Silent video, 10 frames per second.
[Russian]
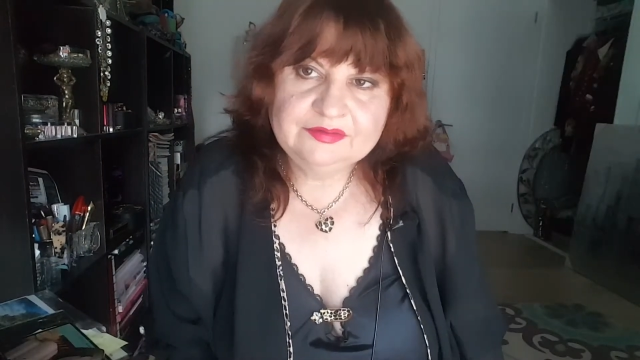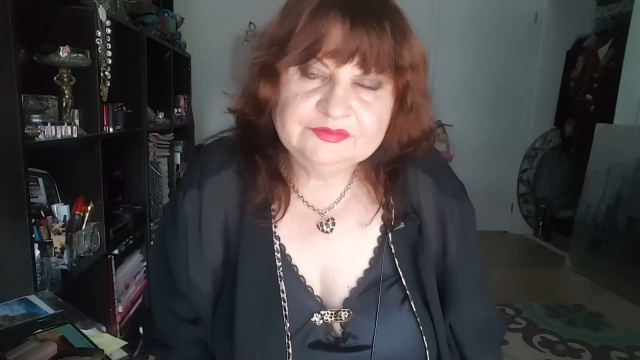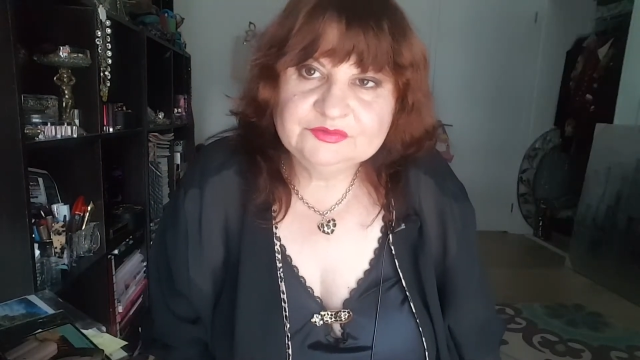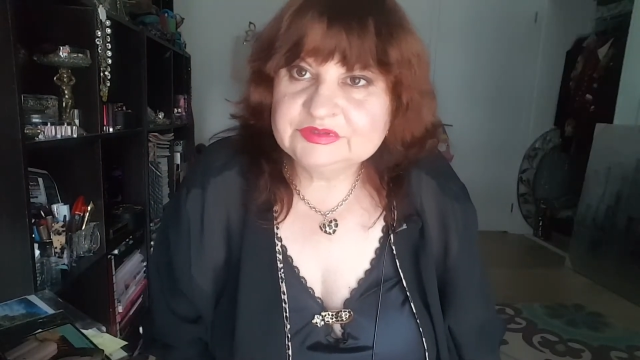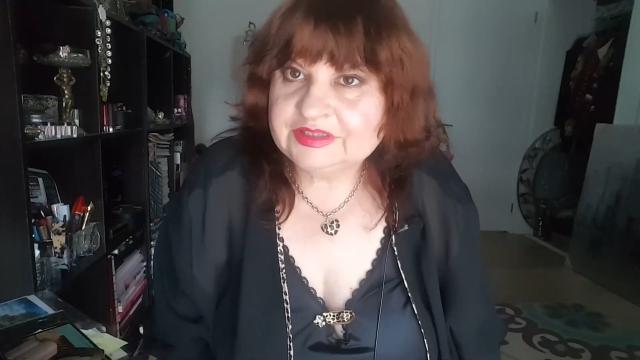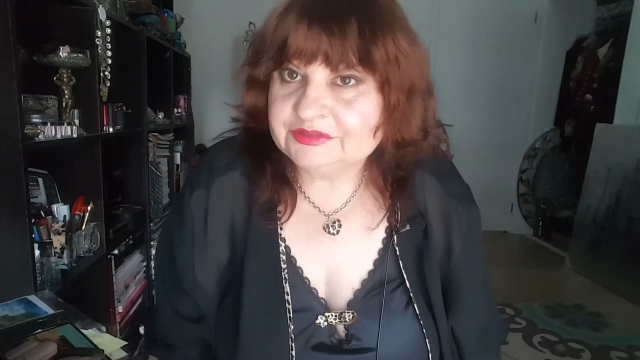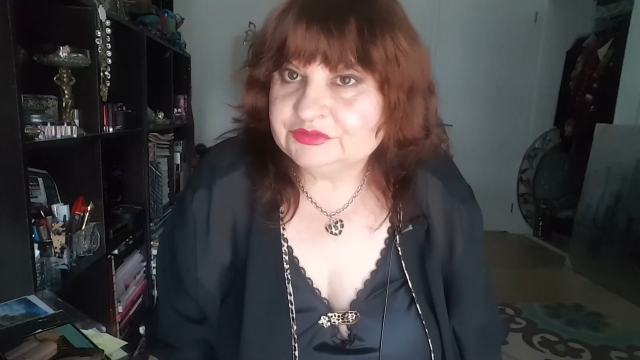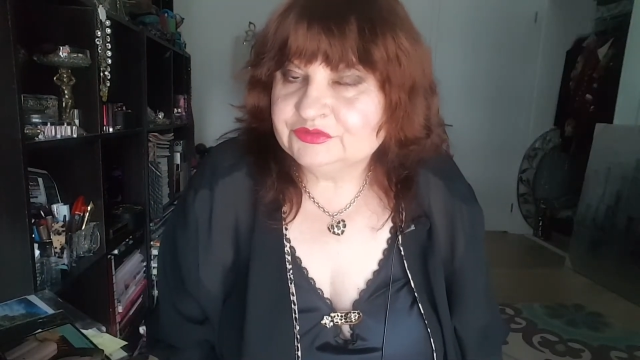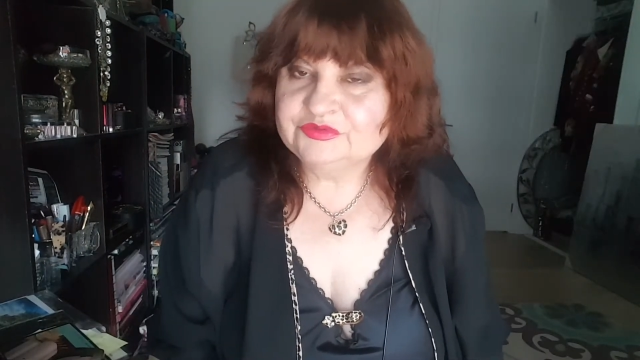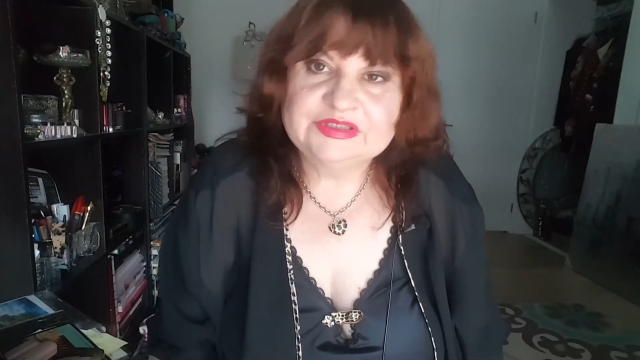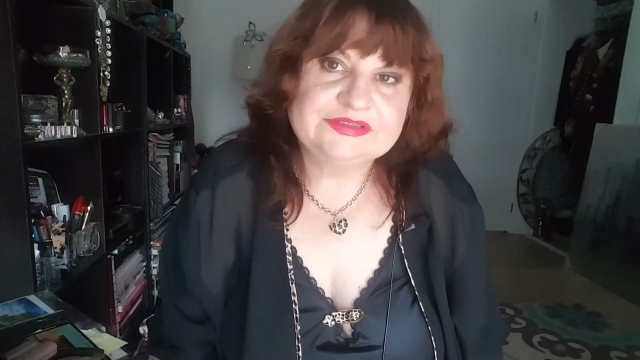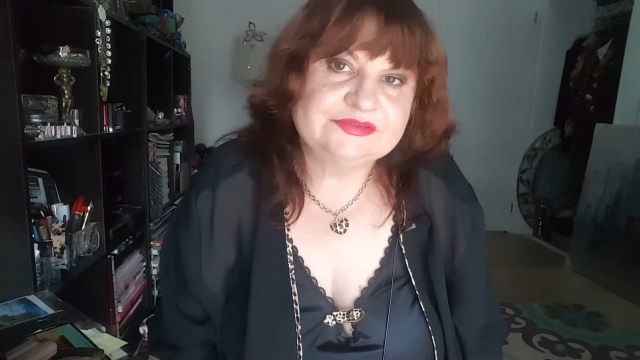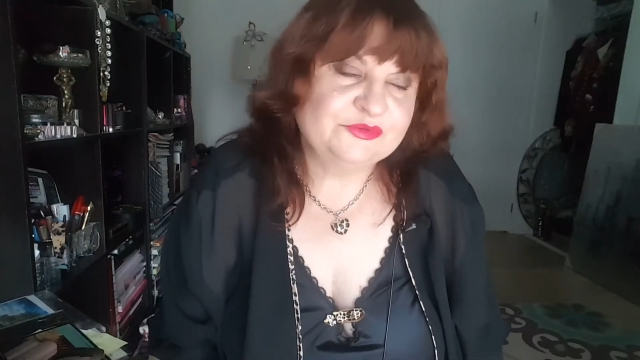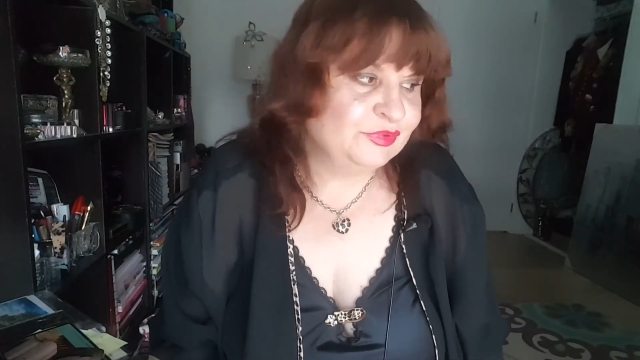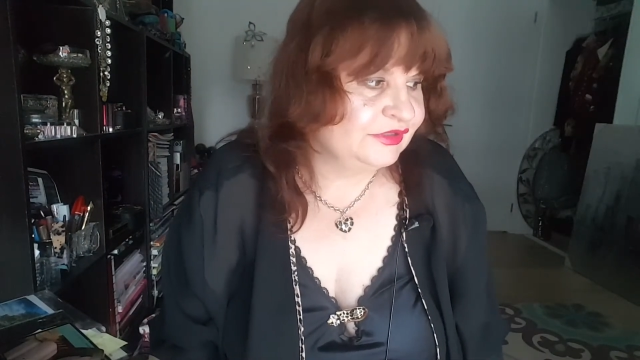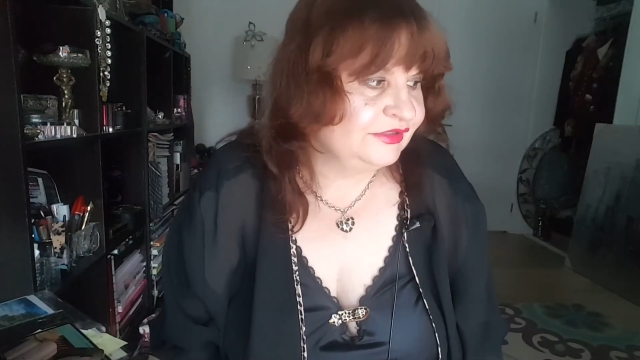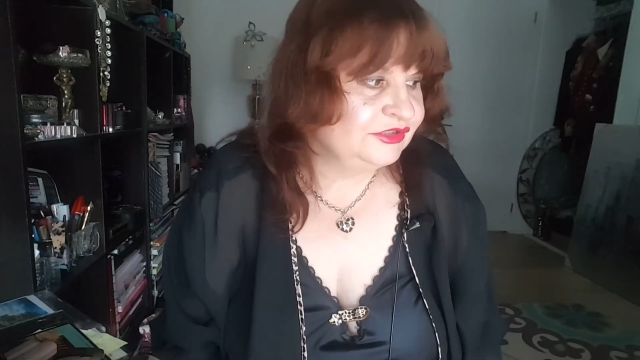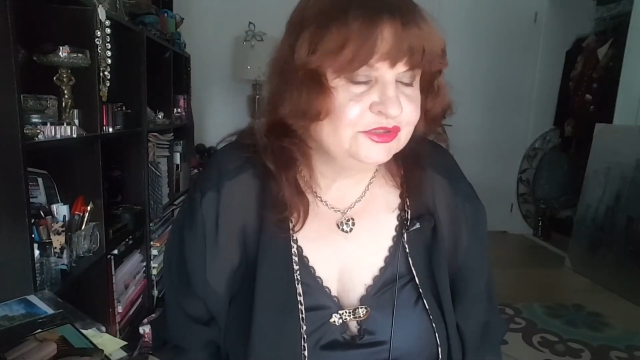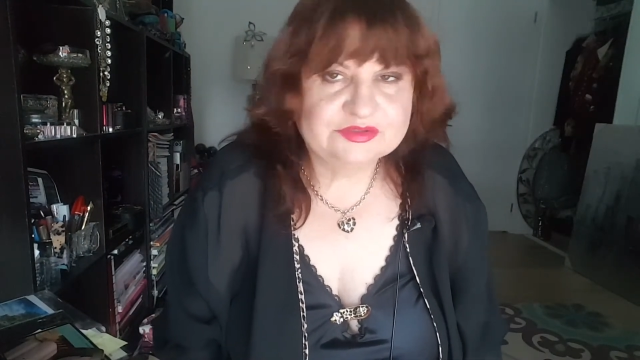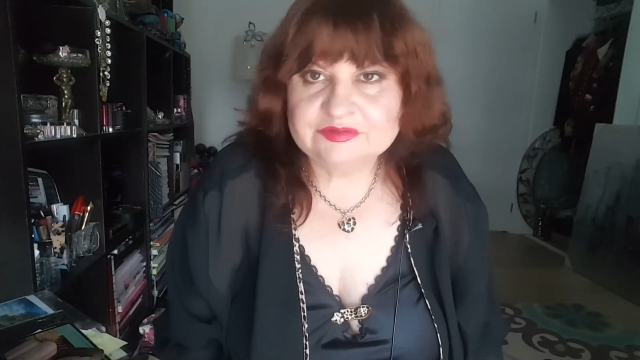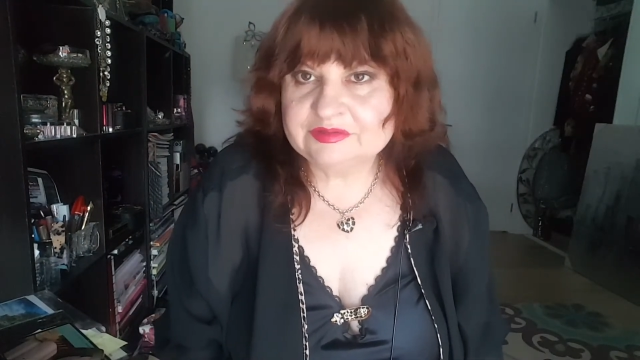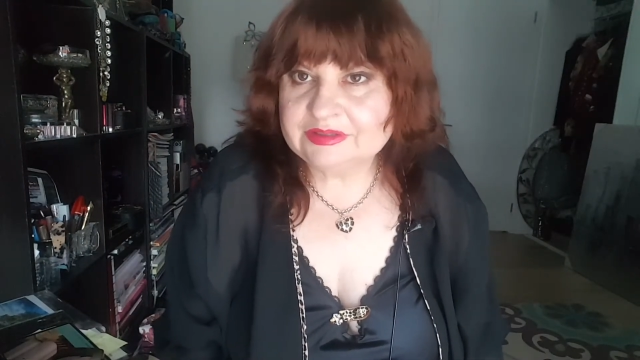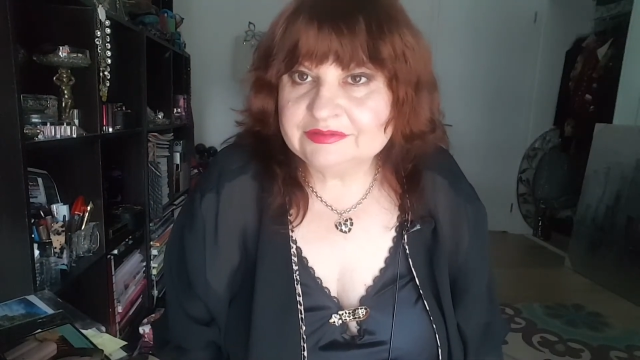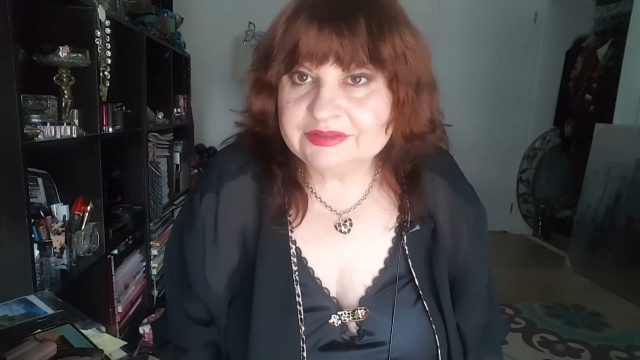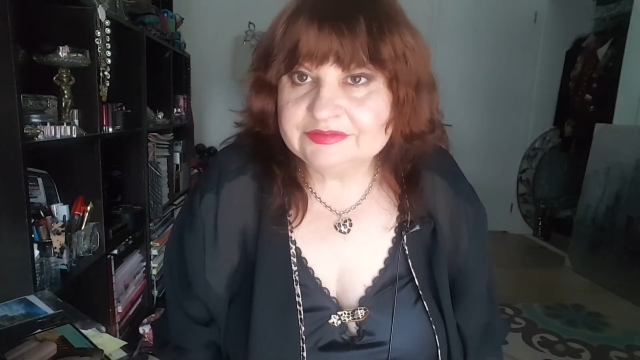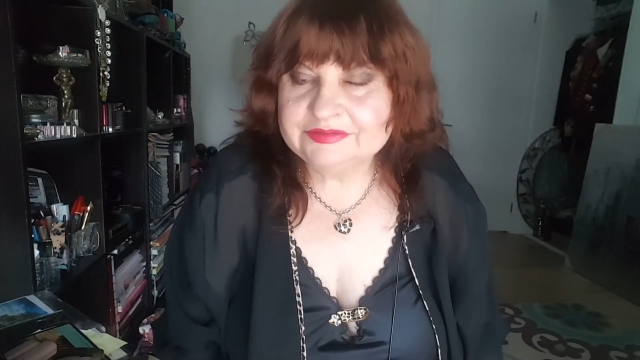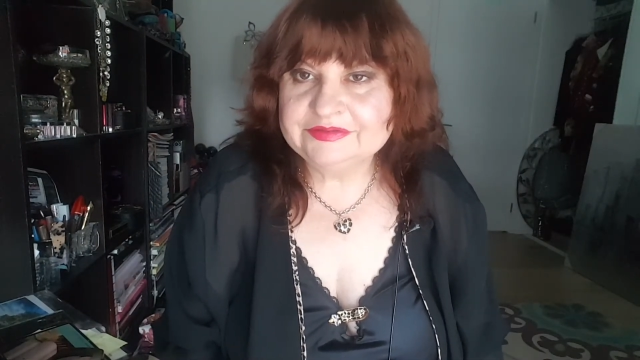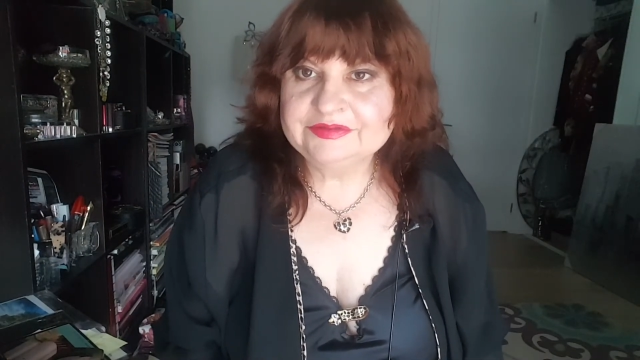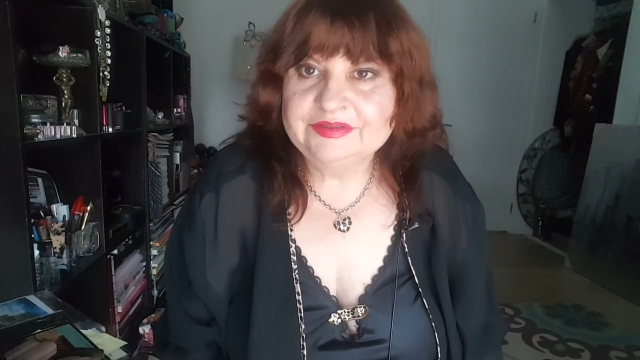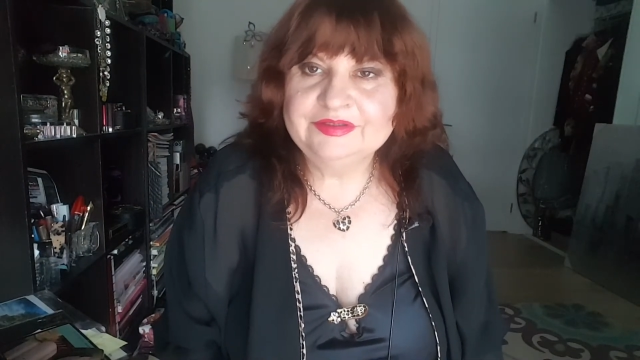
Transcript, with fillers: Ну, заканчиваю этот репортаж э, халатный.